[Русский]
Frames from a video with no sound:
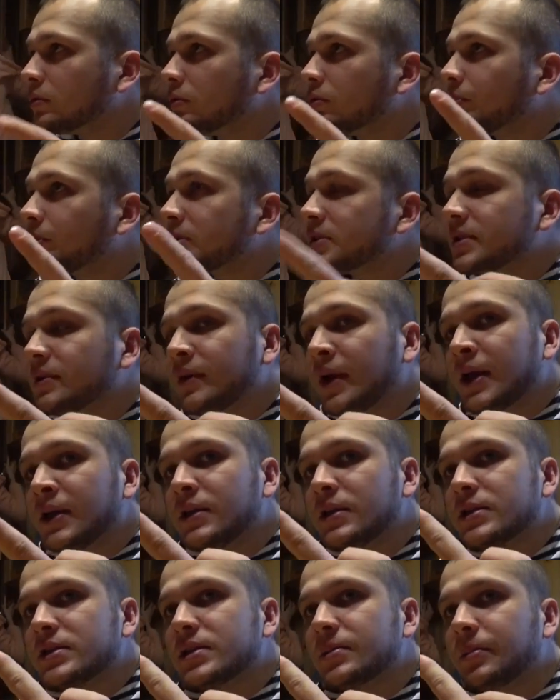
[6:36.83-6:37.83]
Ну,
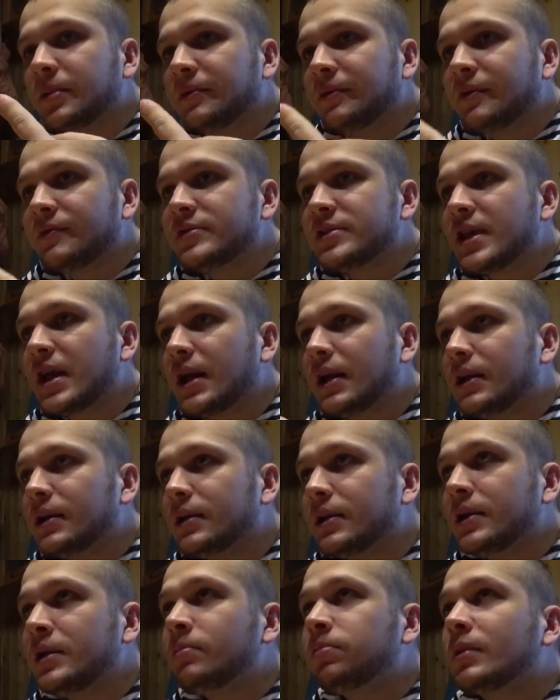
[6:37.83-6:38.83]
представляете, если бы вы
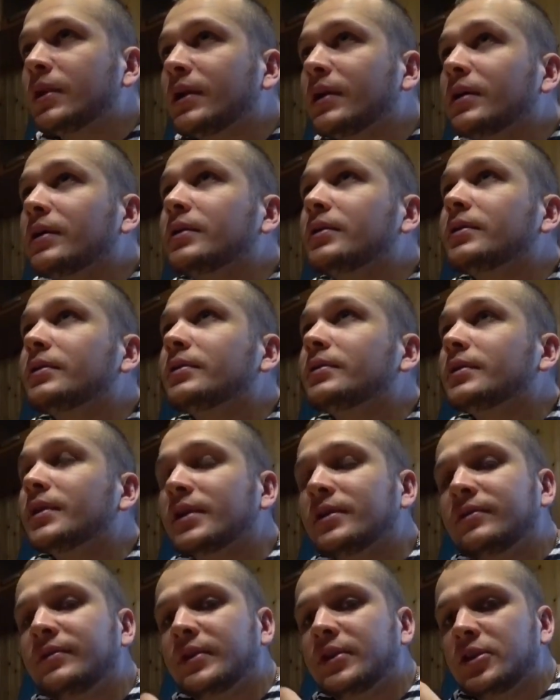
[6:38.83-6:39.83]
взяли рипла
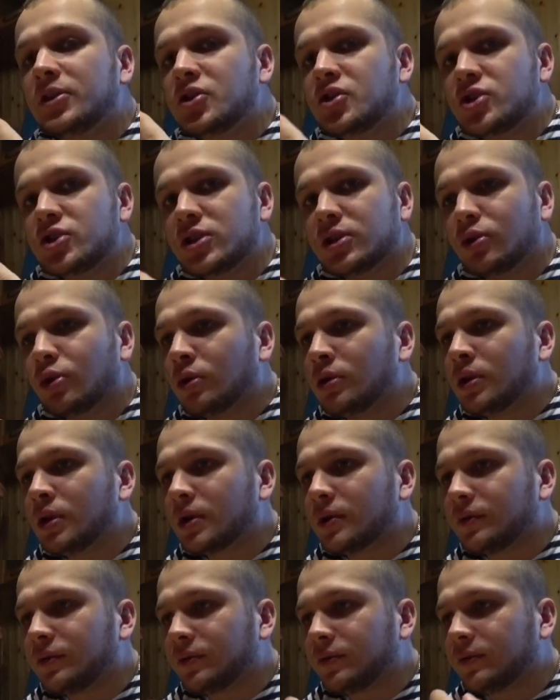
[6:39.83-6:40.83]
на 2000
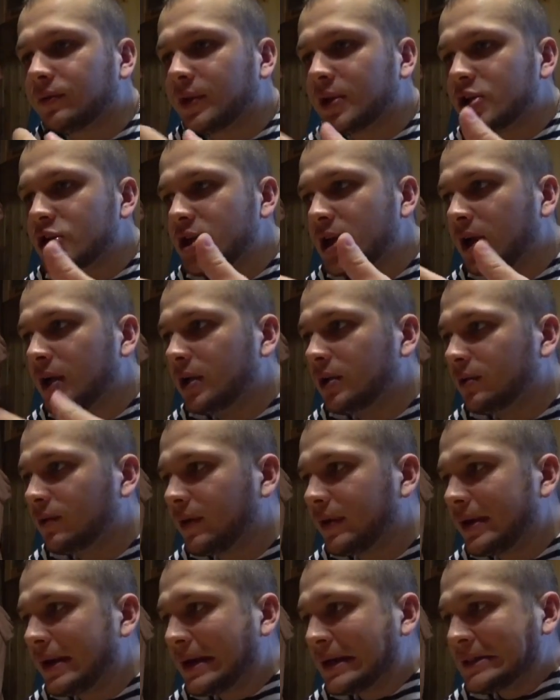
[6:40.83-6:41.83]
долларов в начале
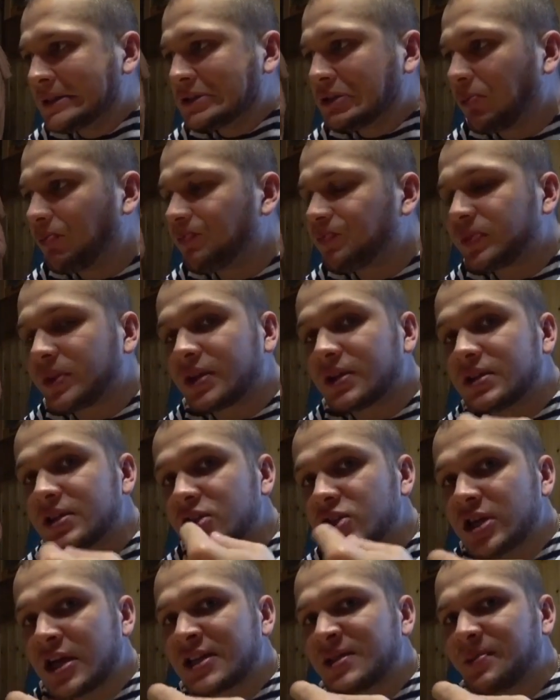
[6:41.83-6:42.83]
января.
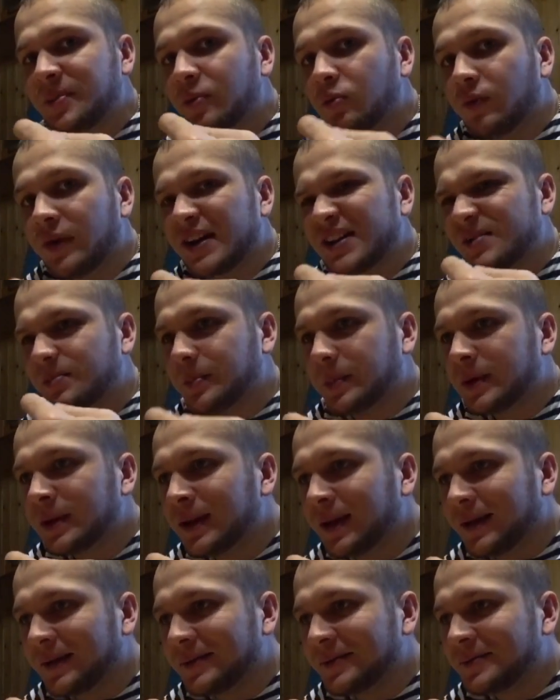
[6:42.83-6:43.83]
Сейчас бы у вас
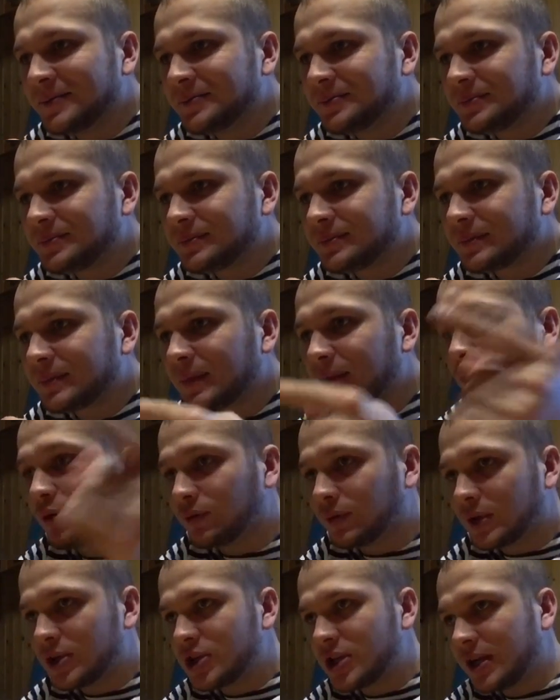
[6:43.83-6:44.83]
было,
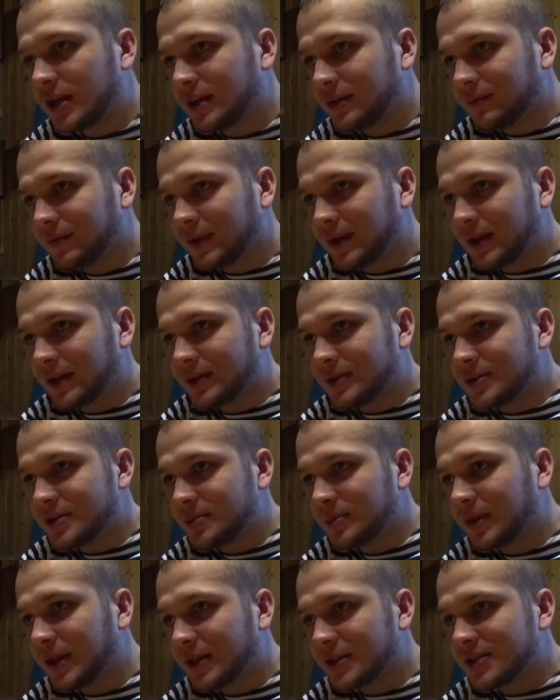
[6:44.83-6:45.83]
ну, в начале января
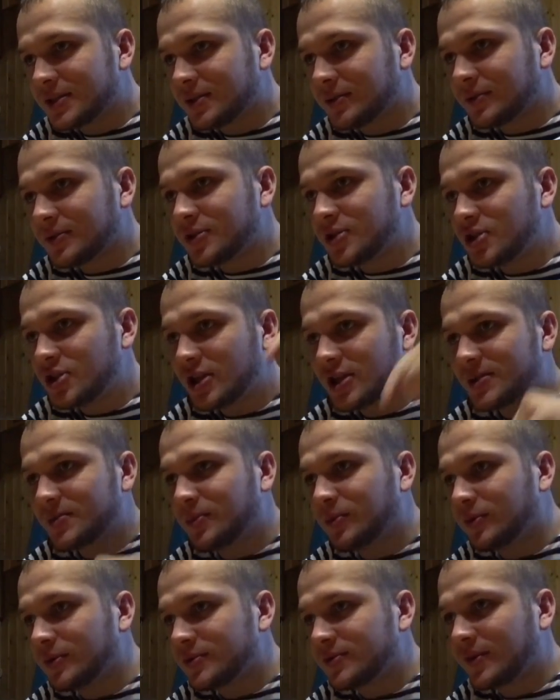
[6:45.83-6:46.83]
17 сейчас
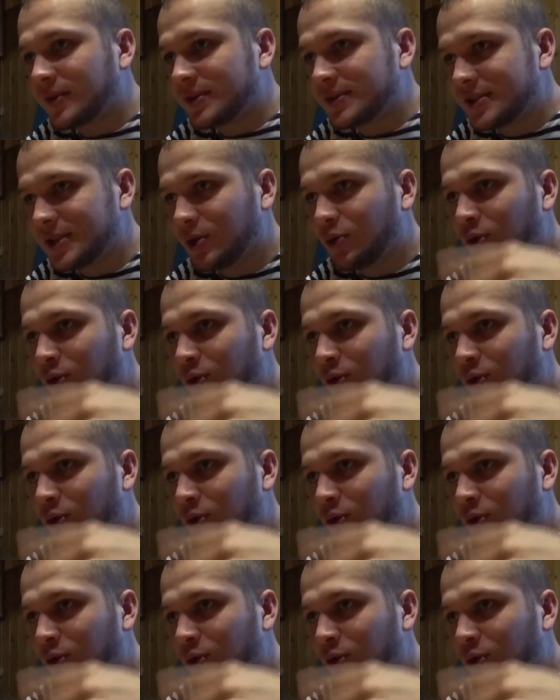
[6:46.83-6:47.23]
бы у вас в конце